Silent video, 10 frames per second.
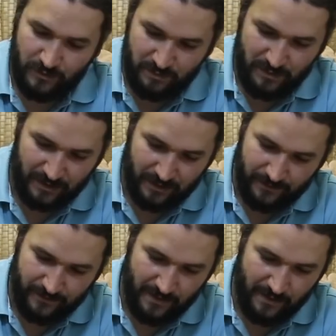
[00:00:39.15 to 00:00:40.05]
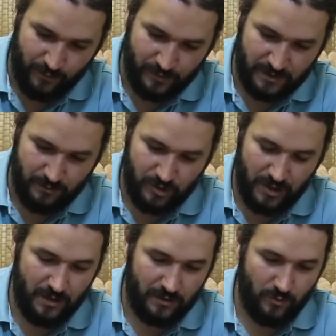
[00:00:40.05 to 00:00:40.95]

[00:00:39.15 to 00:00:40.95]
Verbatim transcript: экспертом в японском чае,